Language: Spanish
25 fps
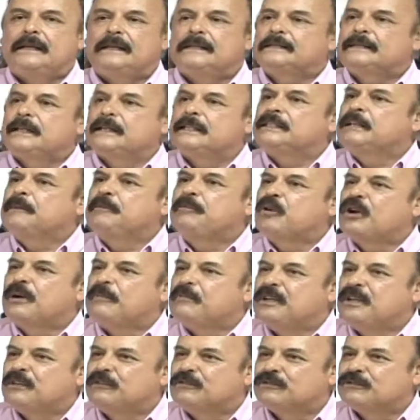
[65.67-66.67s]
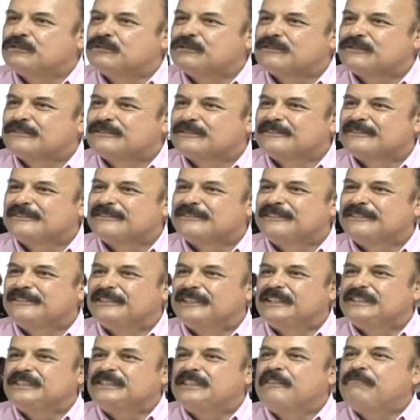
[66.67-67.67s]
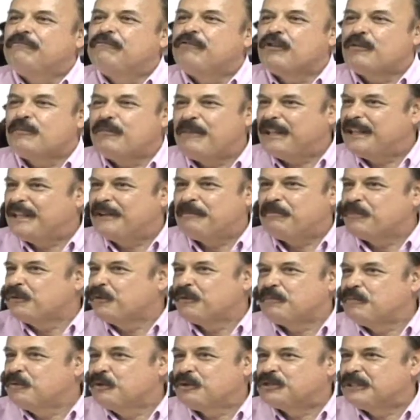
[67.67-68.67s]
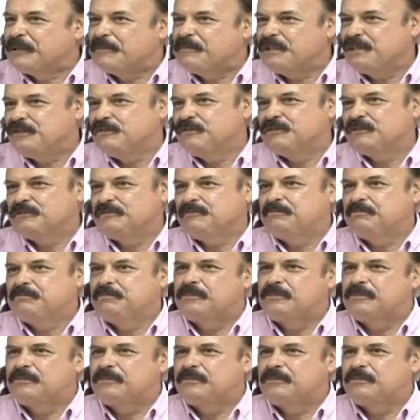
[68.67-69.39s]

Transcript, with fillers: está hecha por amigos, está formada por puros amigos,